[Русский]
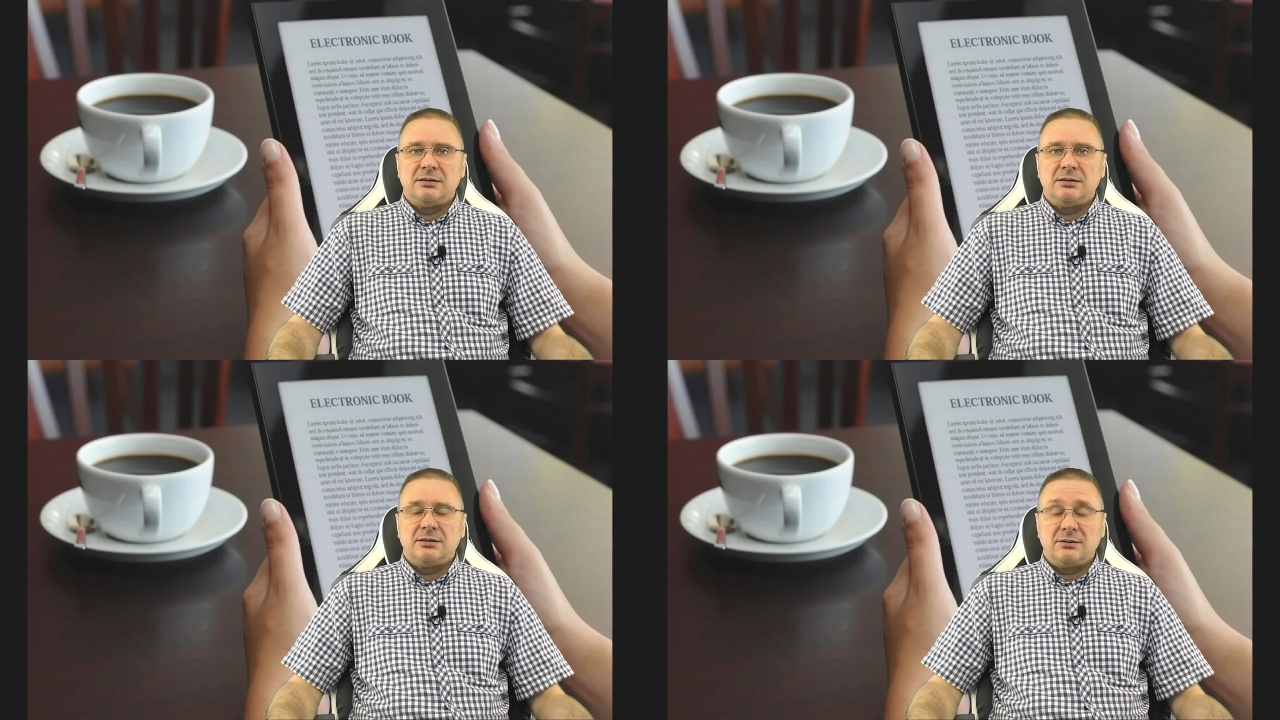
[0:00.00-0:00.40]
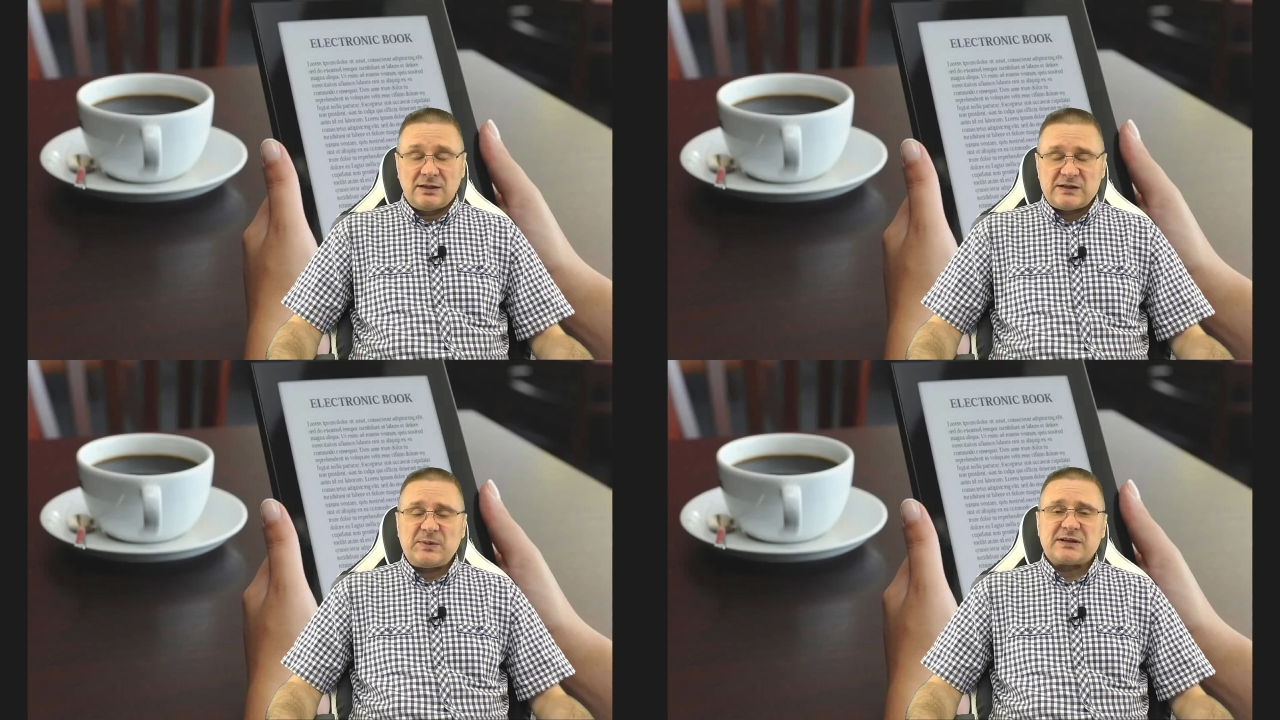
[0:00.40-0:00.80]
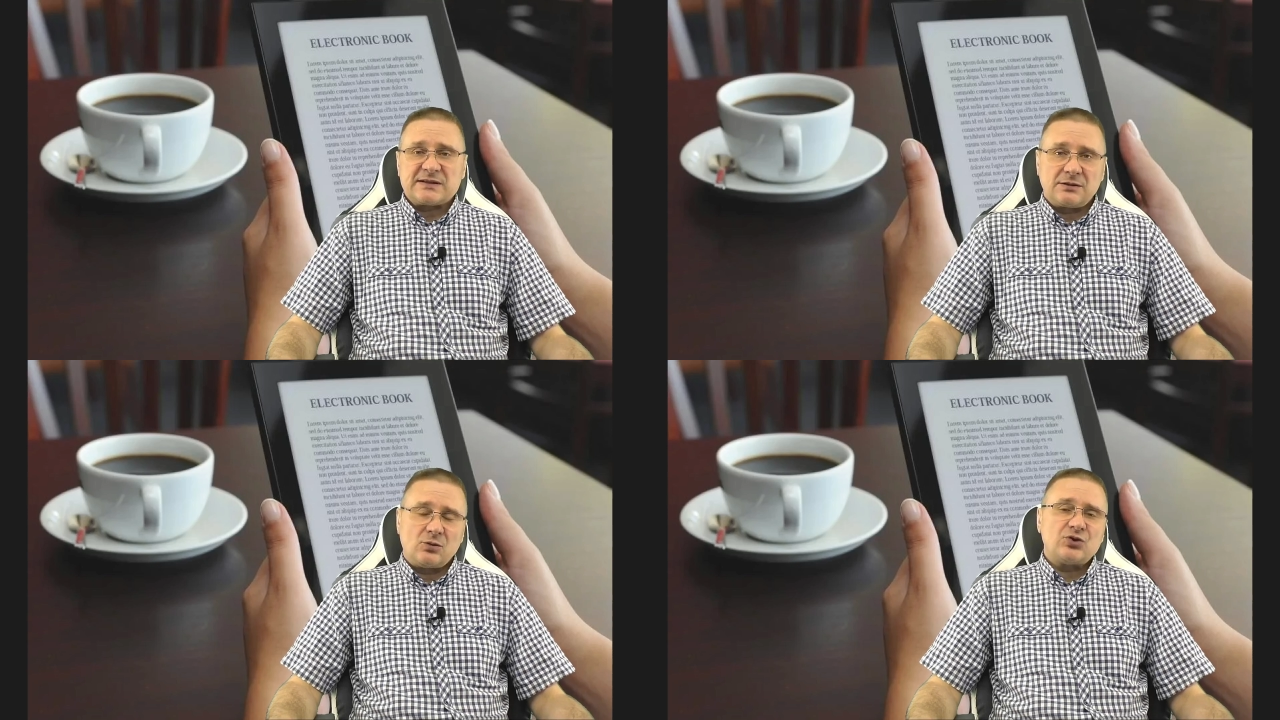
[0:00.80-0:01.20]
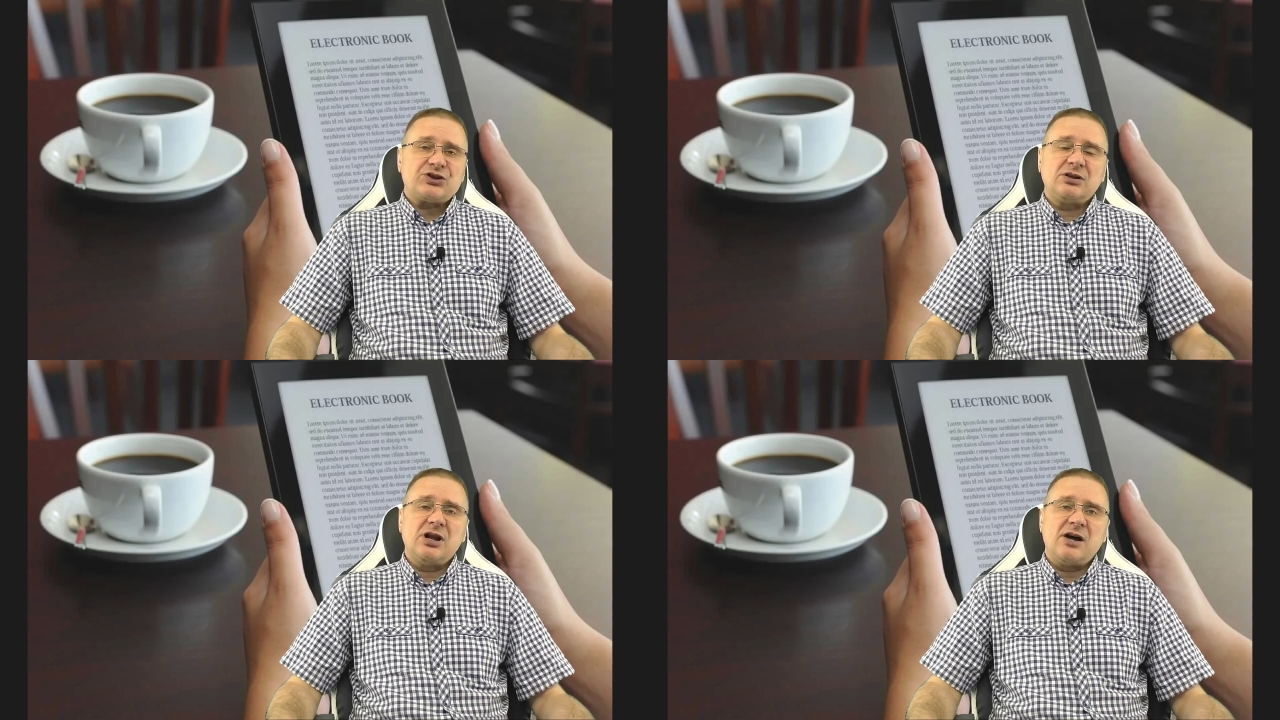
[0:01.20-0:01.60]
Ну а теперь
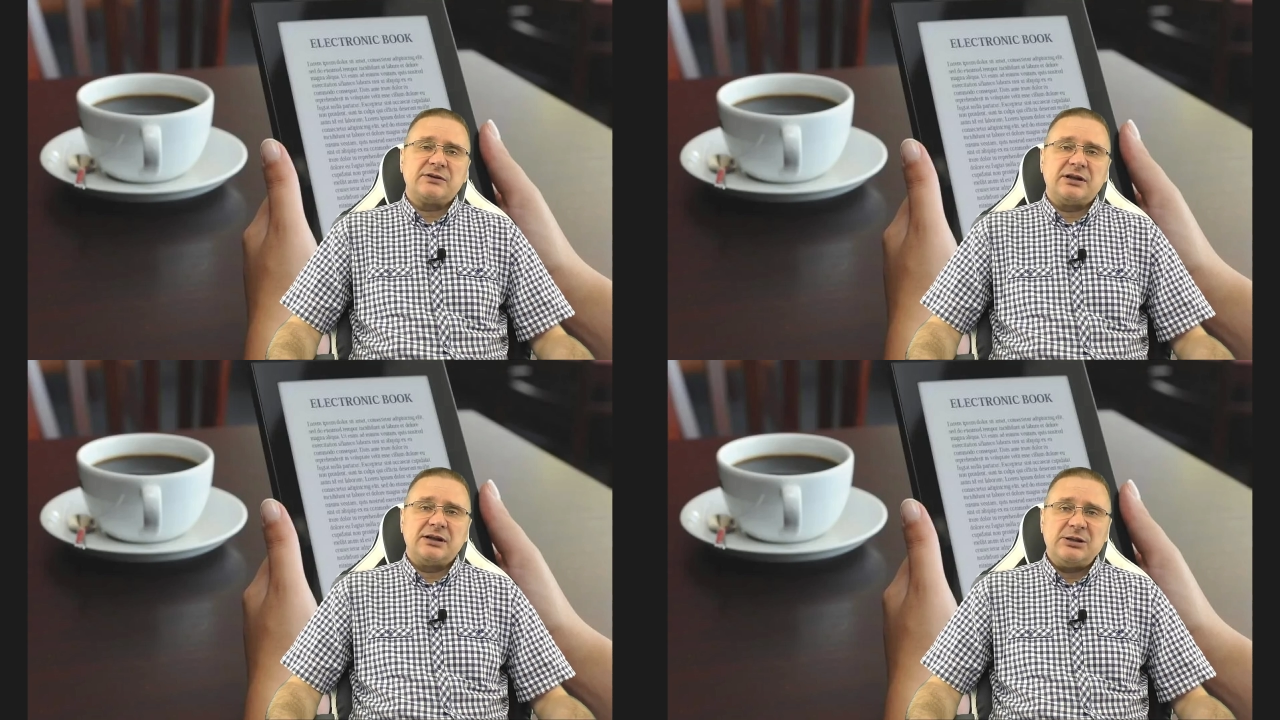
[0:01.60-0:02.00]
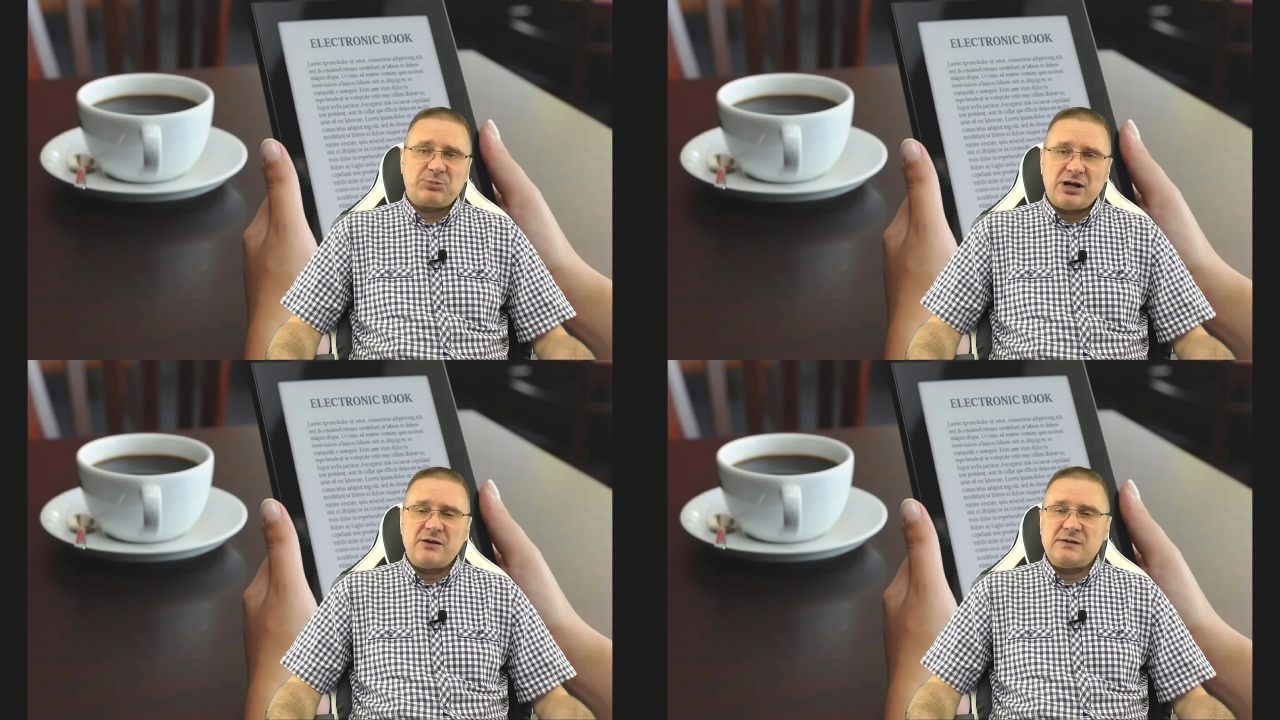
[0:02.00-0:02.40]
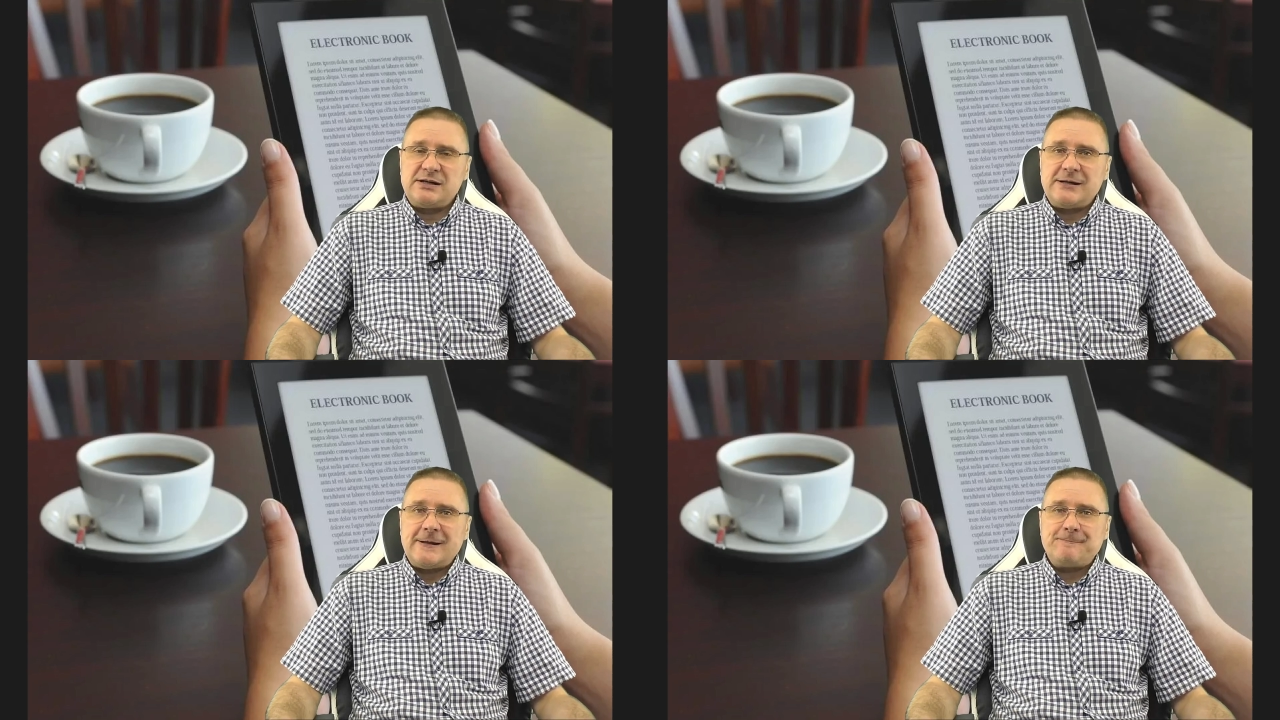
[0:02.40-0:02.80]
очень главный и правильный